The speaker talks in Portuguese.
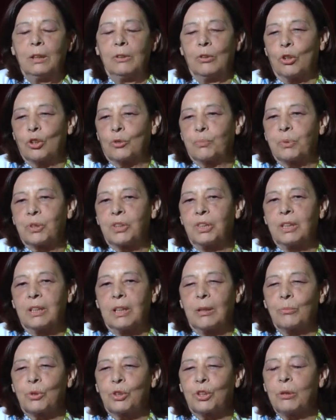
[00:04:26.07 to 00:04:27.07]
Nós
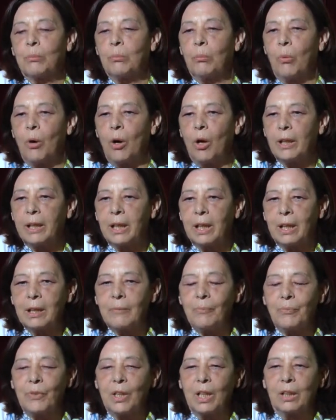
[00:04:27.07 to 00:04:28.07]
precisamos da memória